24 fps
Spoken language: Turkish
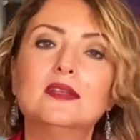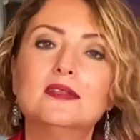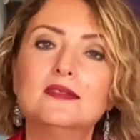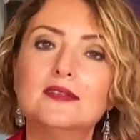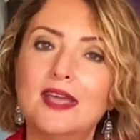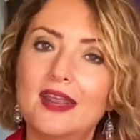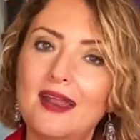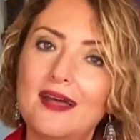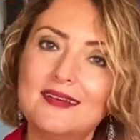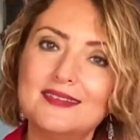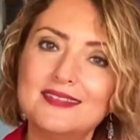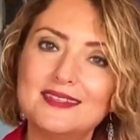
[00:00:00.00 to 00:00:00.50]

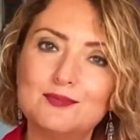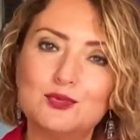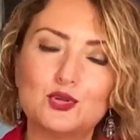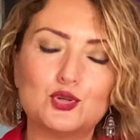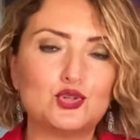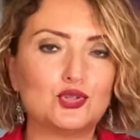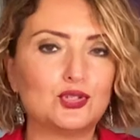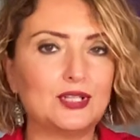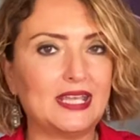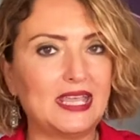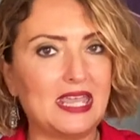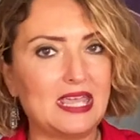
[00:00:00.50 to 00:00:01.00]
Terazi
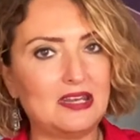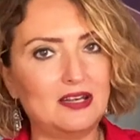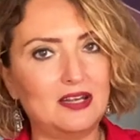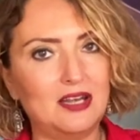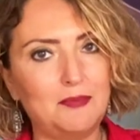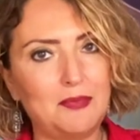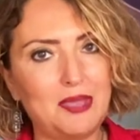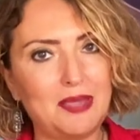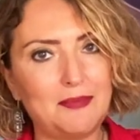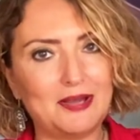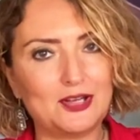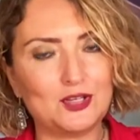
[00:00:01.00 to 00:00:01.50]
burcunda
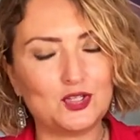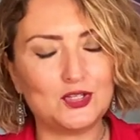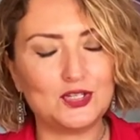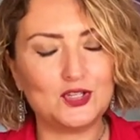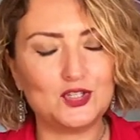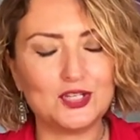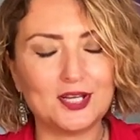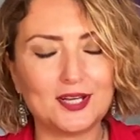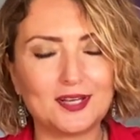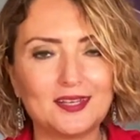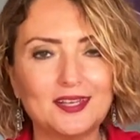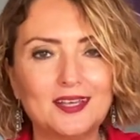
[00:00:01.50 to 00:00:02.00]
gerilemeye
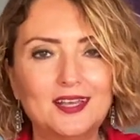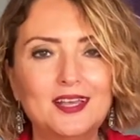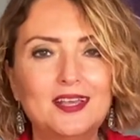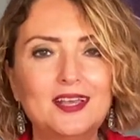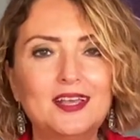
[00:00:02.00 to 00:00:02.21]
başlayacak.